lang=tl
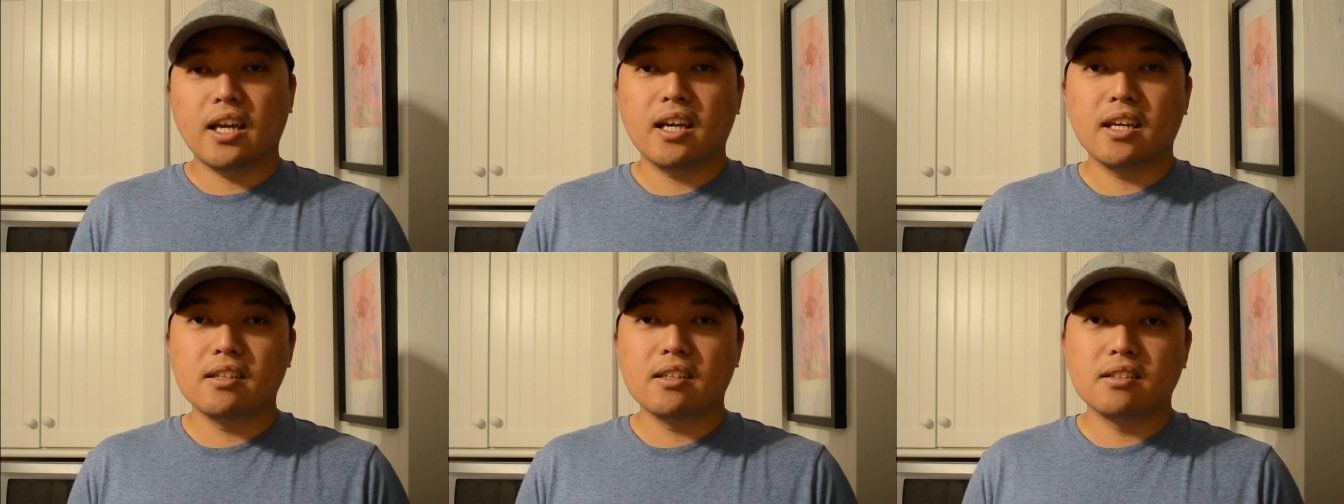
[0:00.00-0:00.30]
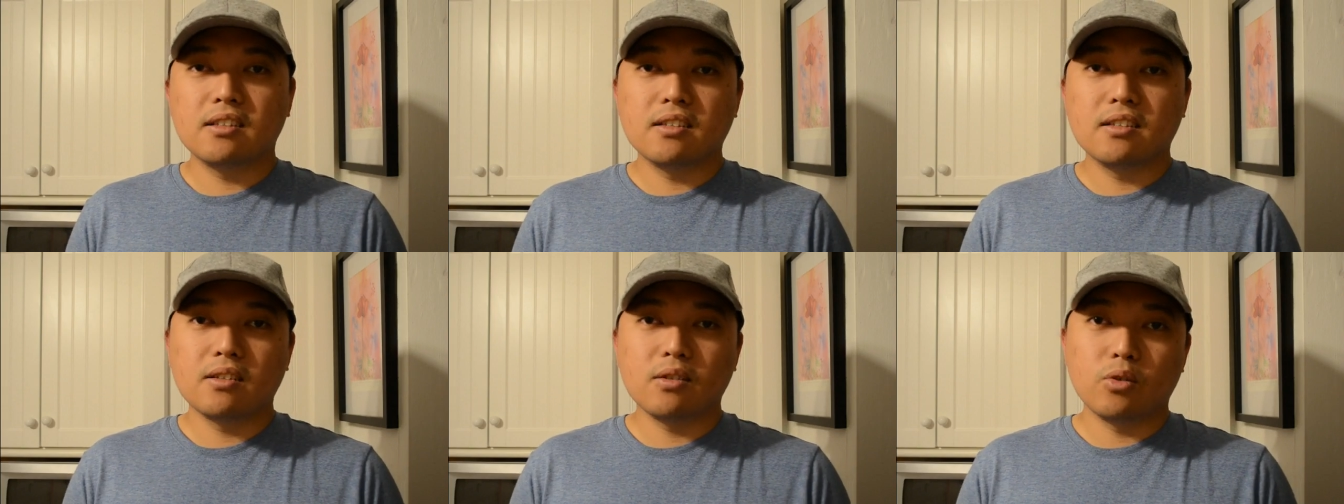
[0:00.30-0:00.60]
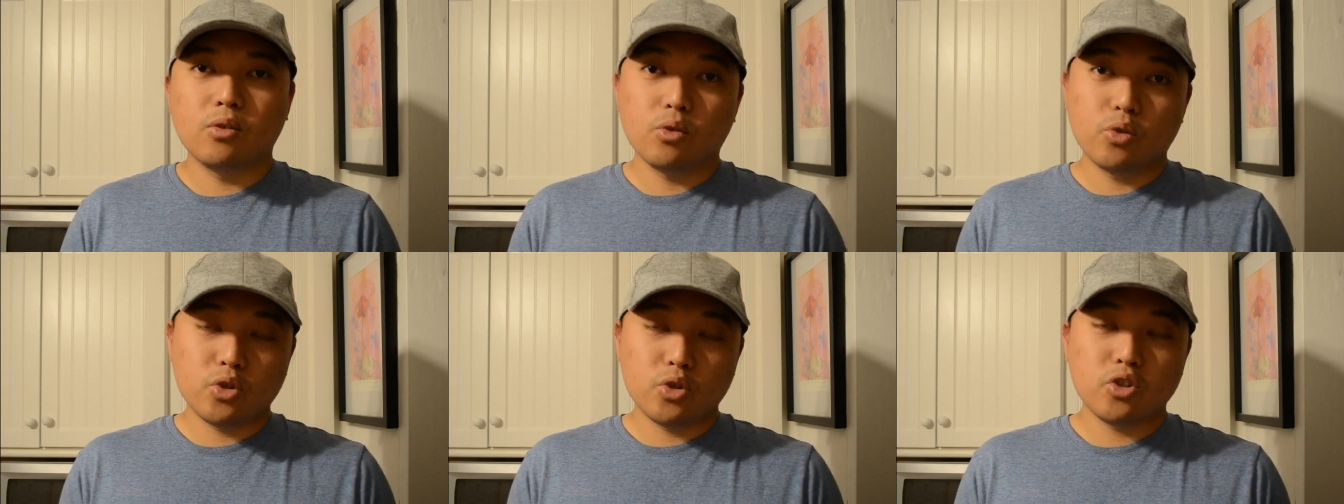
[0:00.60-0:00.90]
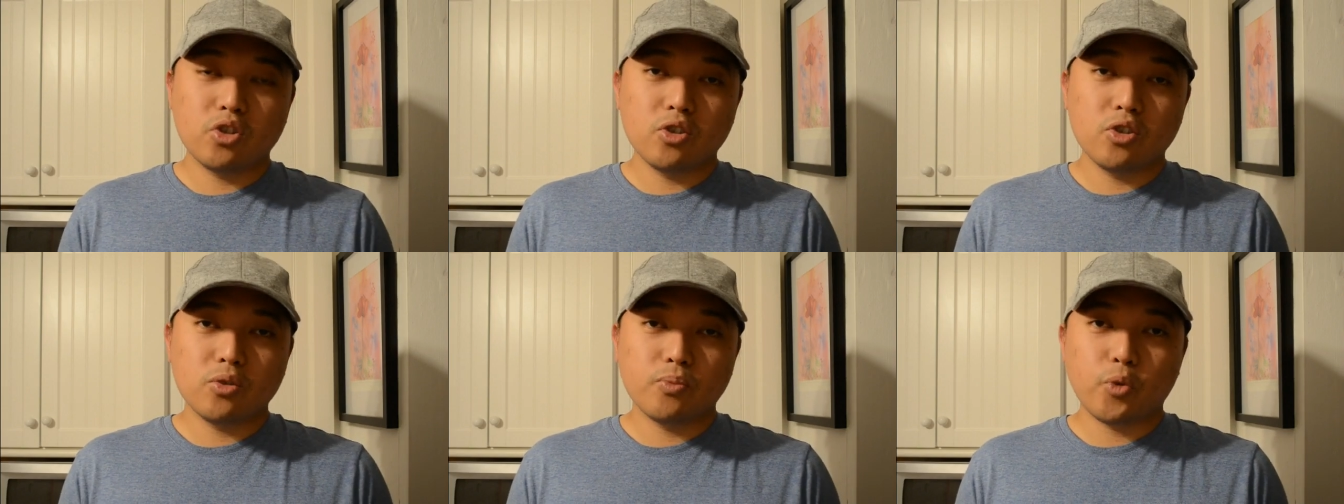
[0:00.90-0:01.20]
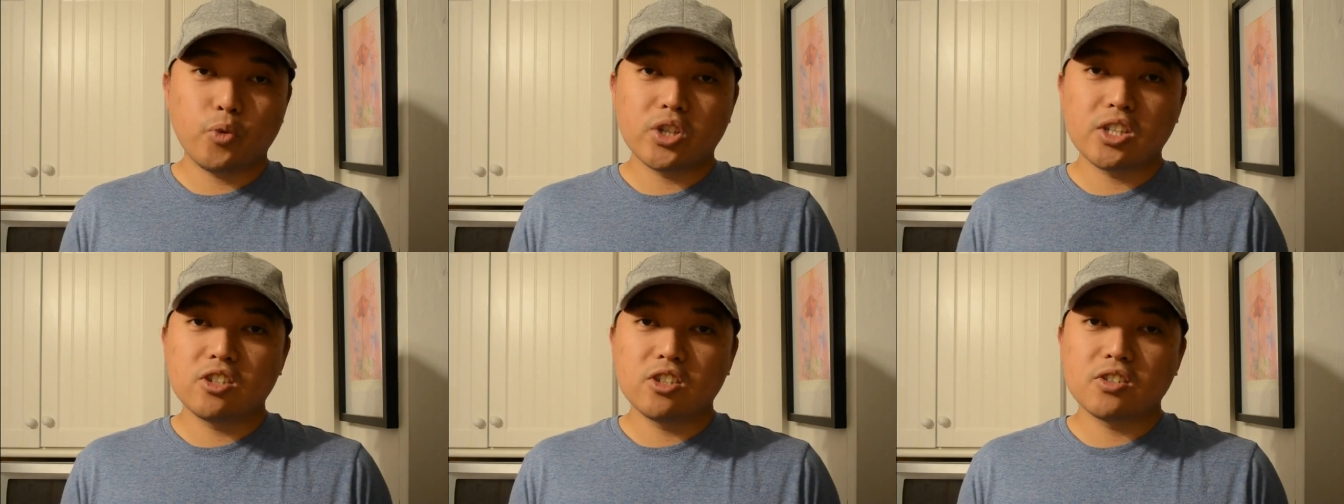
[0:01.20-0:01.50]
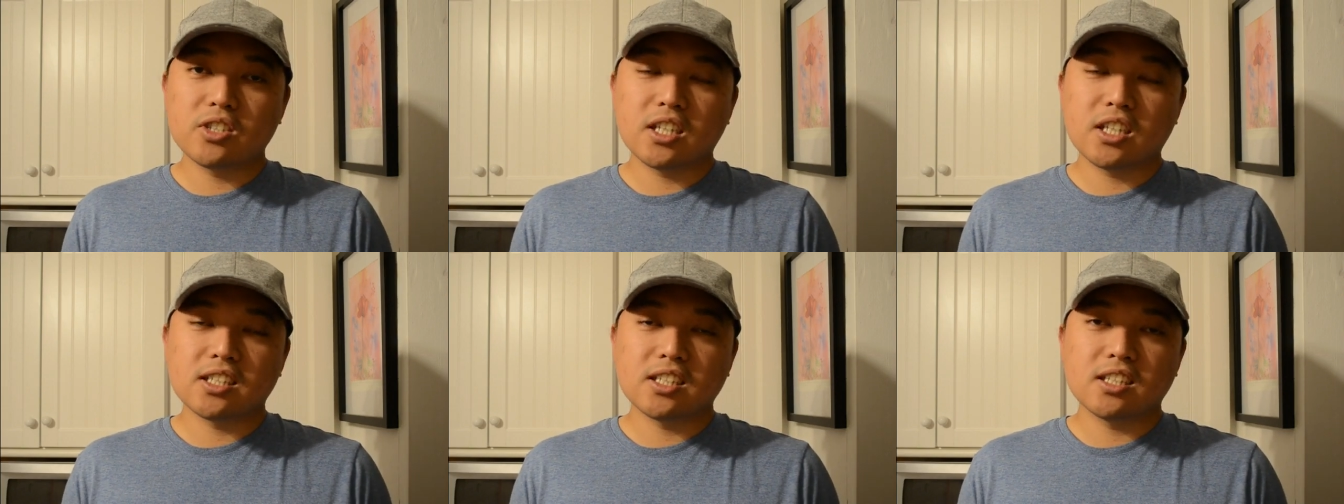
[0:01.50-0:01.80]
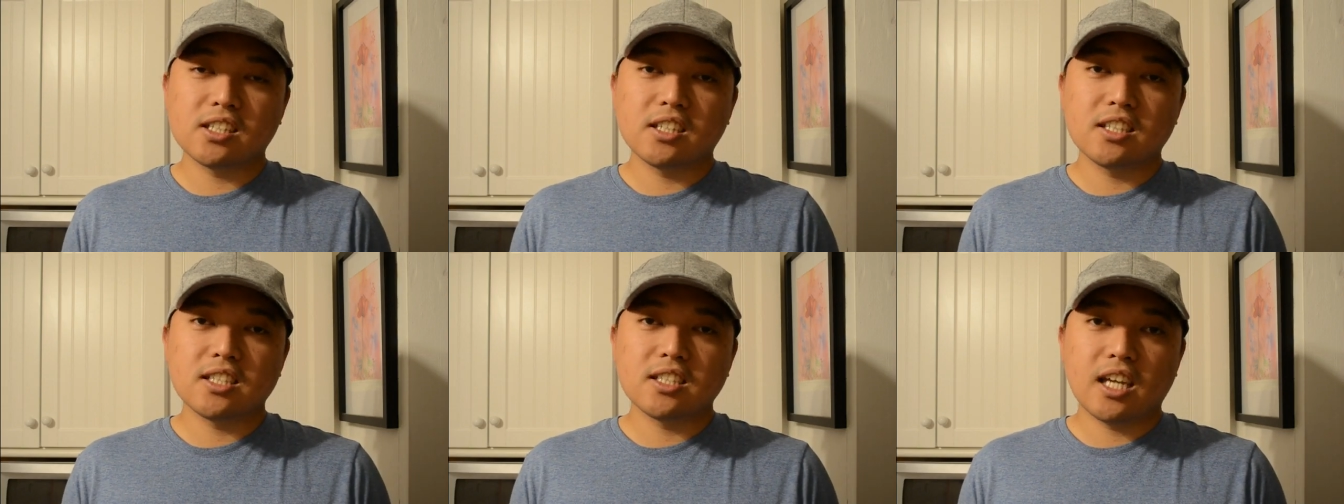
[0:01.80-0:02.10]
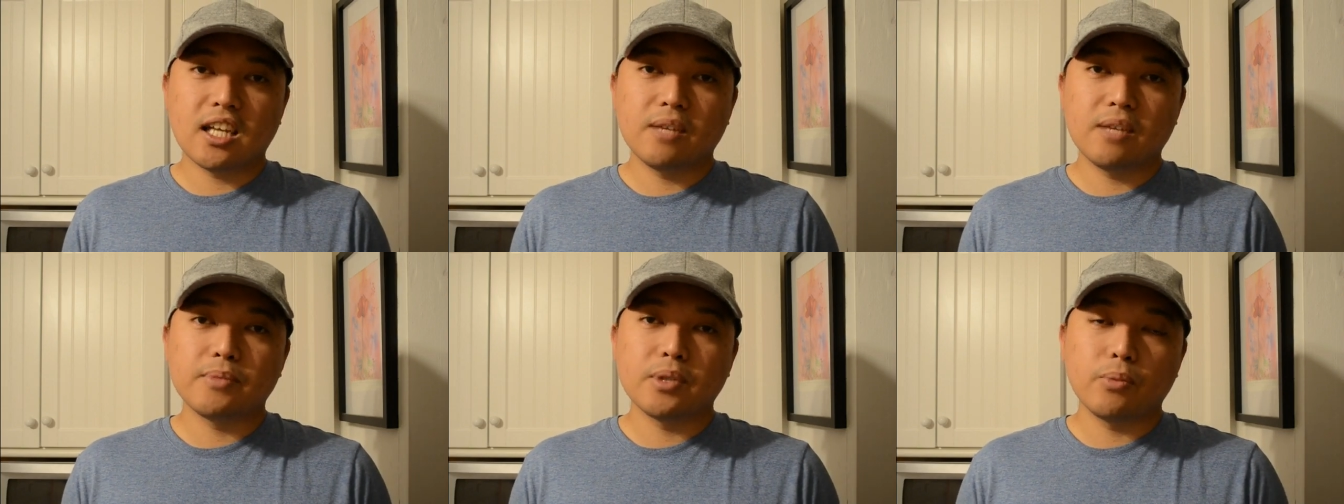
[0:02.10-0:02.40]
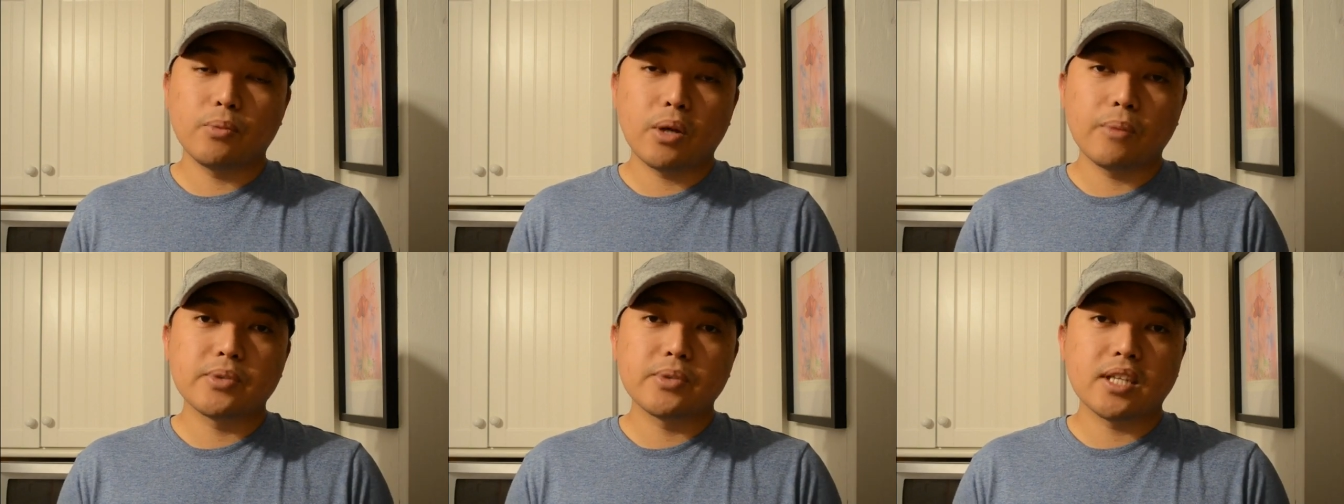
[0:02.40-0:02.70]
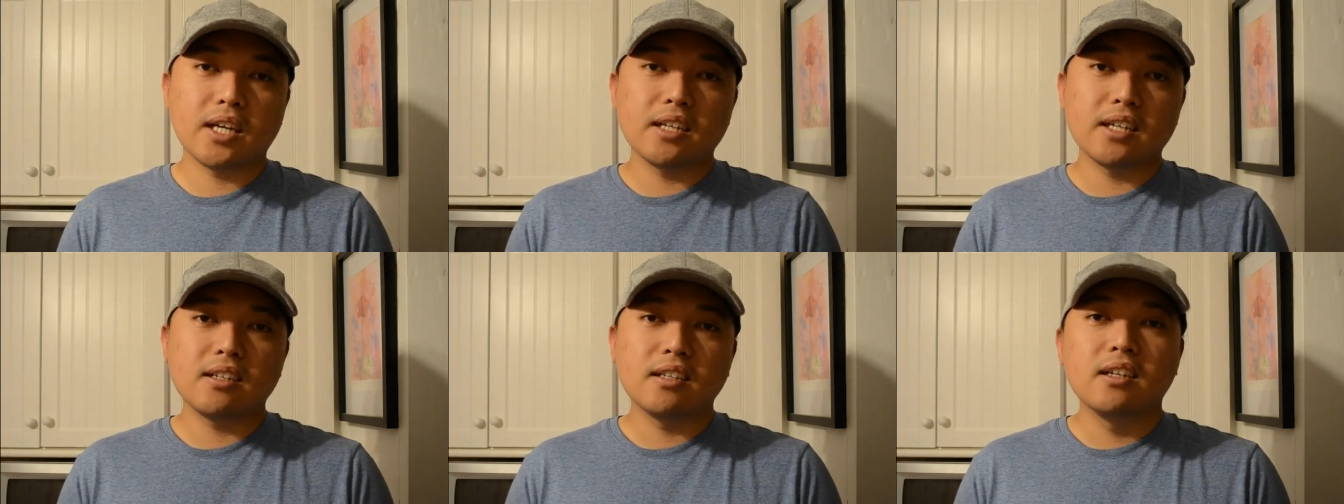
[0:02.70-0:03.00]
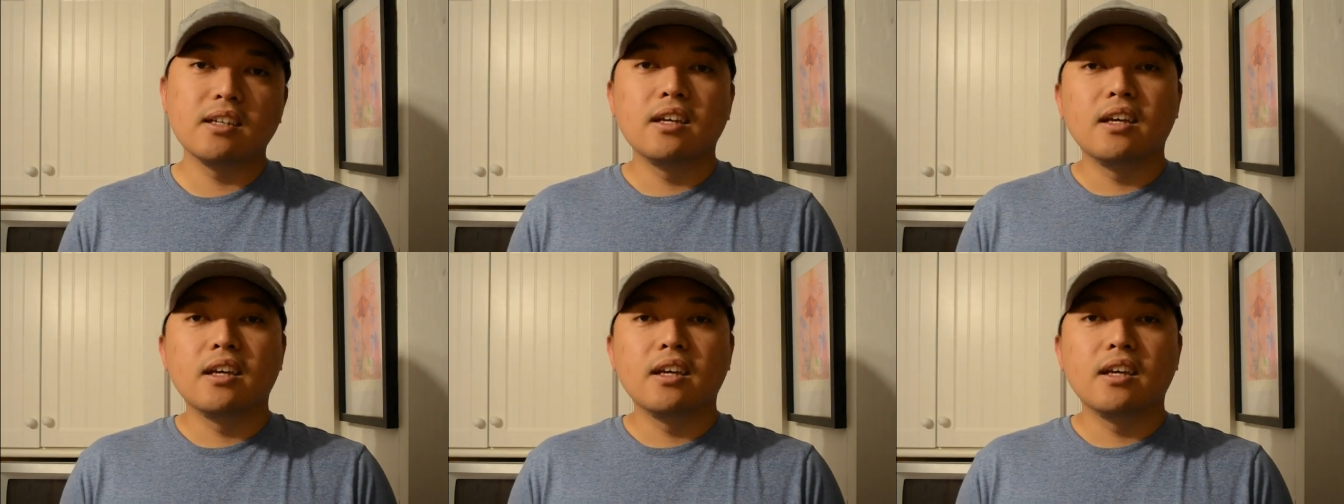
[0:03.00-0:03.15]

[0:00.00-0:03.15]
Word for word: and kung gusto nyo, pwede nyo siyang tignan sa NMC website.